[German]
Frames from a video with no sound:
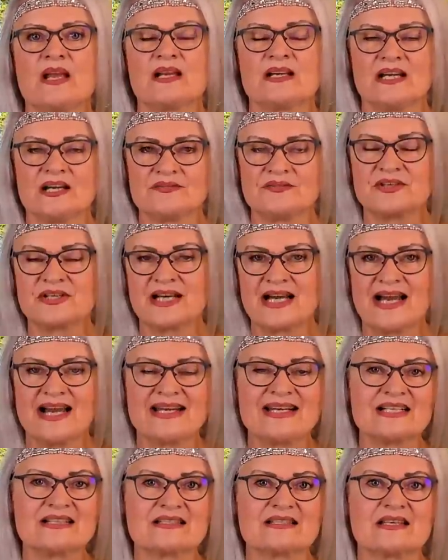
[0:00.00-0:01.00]
Davon
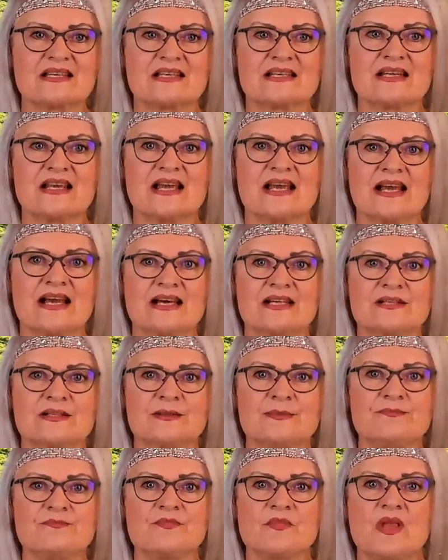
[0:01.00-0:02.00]
reinigt sich die
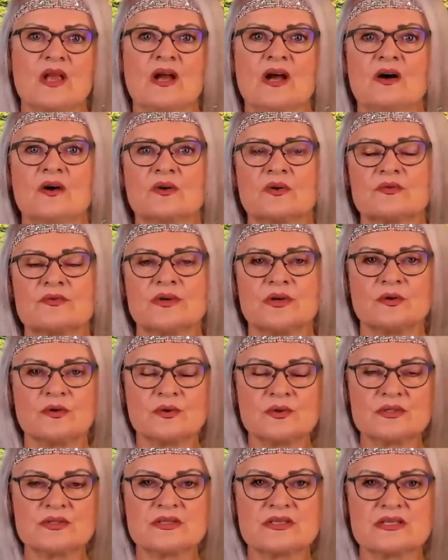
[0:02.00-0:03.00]
Erde. Und für
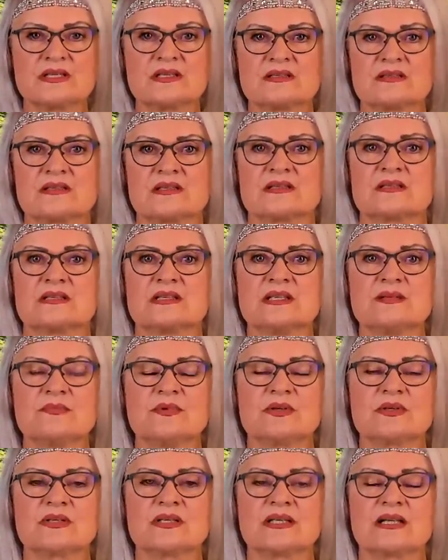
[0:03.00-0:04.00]
uns ist es die
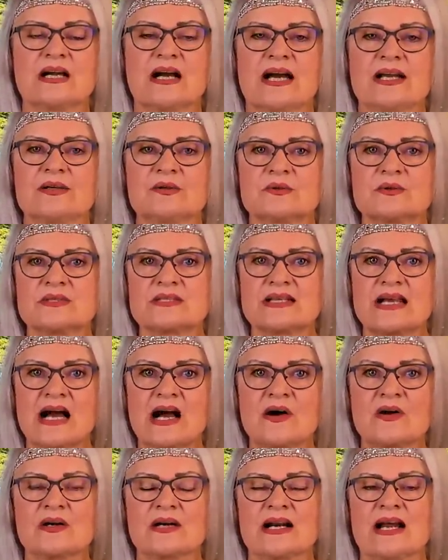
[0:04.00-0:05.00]
Möglichkeit, uns
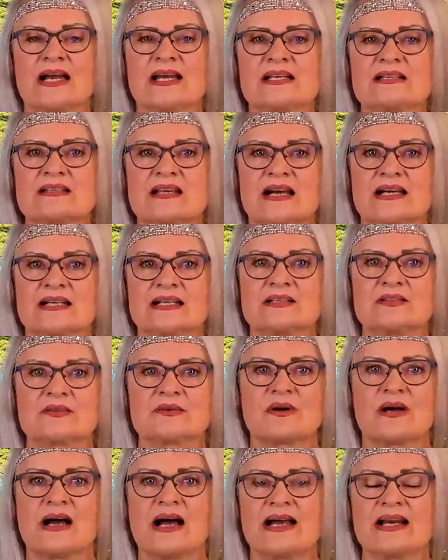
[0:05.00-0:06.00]
auch gleichzeitig zu
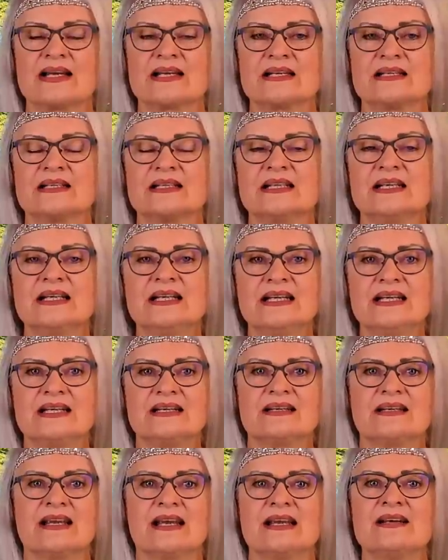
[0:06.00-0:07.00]
reinigen,
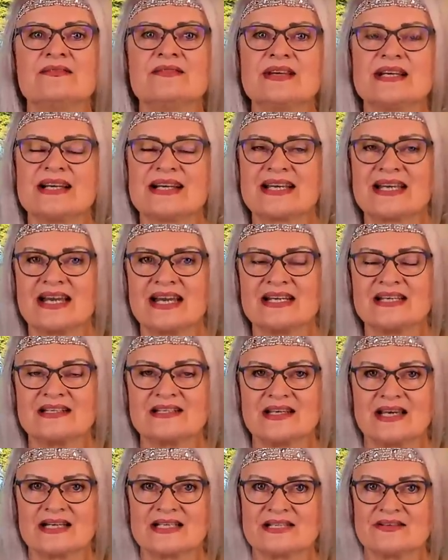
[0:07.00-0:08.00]
denn wir
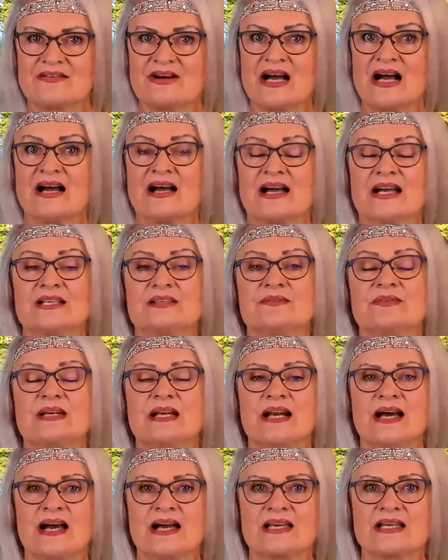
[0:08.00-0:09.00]
erkennen ja die Wahrheit viel
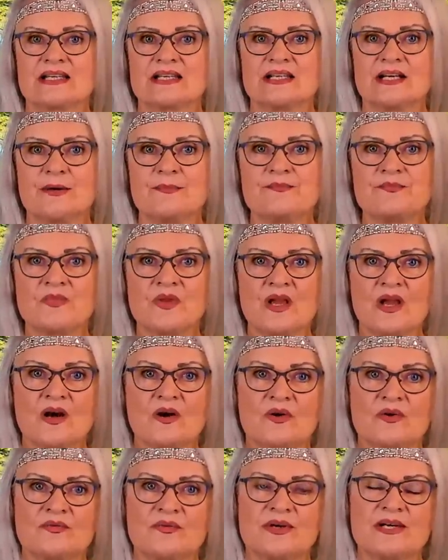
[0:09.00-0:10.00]
leichter.
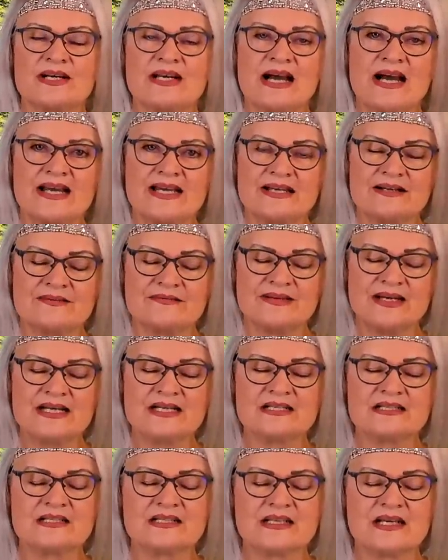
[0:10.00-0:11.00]
Und von daher
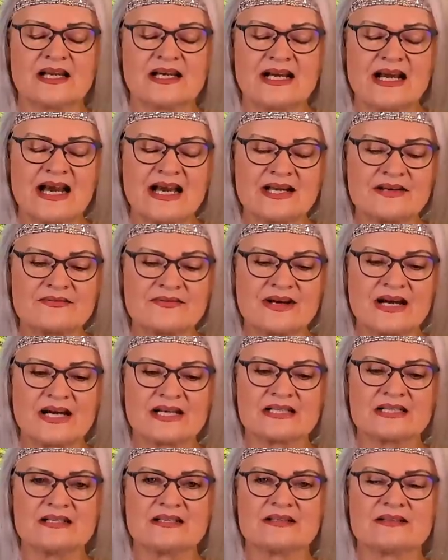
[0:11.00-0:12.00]
fällt dann
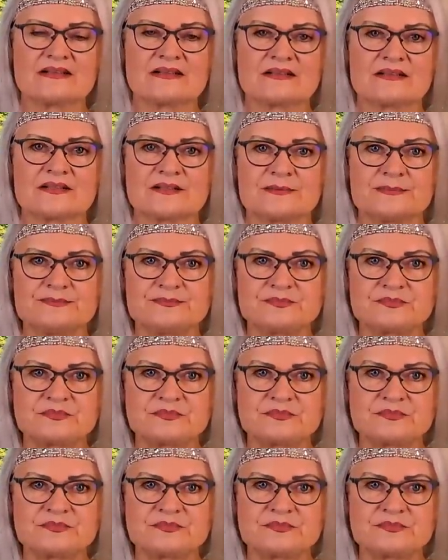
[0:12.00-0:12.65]
einfach dieses